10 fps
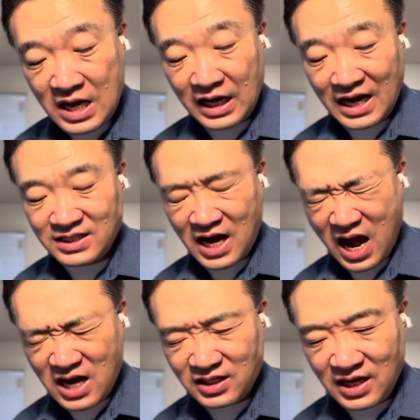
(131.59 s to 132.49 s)

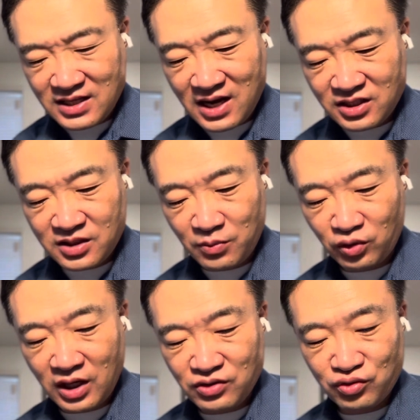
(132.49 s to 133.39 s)
가장 예상치
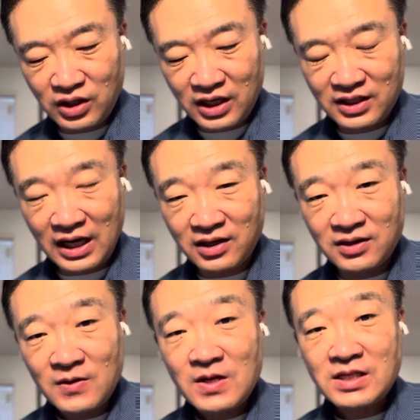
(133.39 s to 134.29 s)
못한 순간에 나를
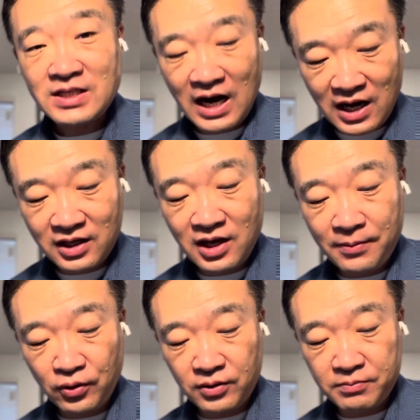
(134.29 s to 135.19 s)
장악해
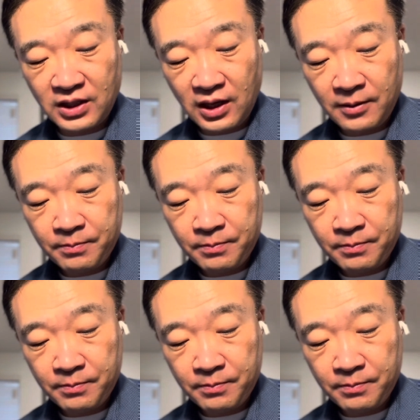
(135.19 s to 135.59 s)
버립니다.